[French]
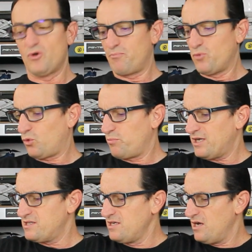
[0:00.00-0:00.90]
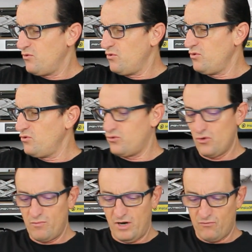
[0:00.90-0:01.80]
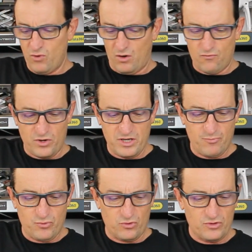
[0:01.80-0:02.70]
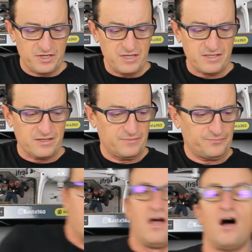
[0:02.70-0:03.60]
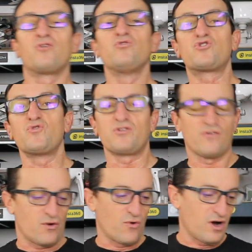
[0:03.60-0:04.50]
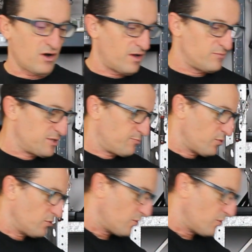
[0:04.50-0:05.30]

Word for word: Top. Donc merci à eux de me l'avoir envoyé pour le test. Alors tout de suite, on va voir un petit peu